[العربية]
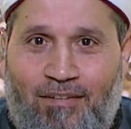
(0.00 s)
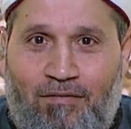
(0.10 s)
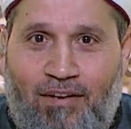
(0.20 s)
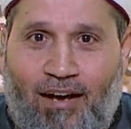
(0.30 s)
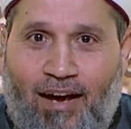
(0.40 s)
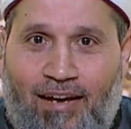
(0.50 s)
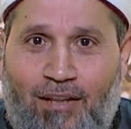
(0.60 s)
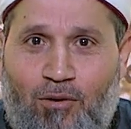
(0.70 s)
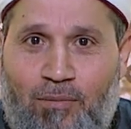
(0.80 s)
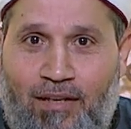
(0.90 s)

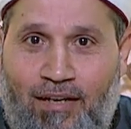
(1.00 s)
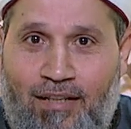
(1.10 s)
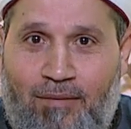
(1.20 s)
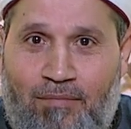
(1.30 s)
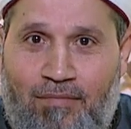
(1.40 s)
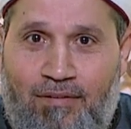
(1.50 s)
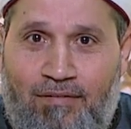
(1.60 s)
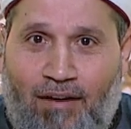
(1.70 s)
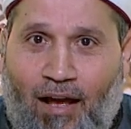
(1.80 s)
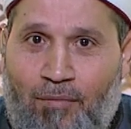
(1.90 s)
فحكى لهم الحلم
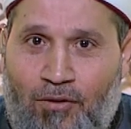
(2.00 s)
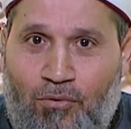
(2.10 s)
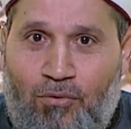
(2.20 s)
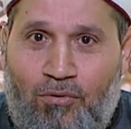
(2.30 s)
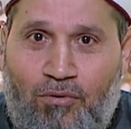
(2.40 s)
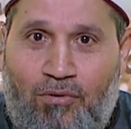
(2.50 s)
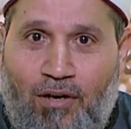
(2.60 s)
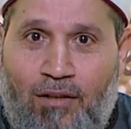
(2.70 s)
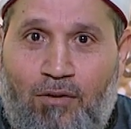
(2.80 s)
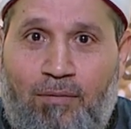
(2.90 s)
فحبسوه
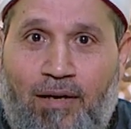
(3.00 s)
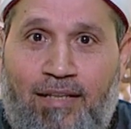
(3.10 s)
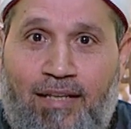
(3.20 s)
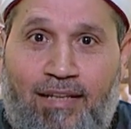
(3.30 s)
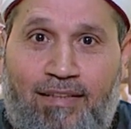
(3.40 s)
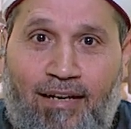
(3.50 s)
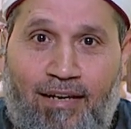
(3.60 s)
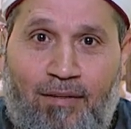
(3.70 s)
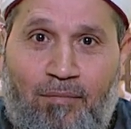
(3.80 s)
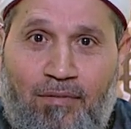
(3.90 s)
قال لهم يا جدعان ده
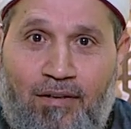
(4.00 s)
حلم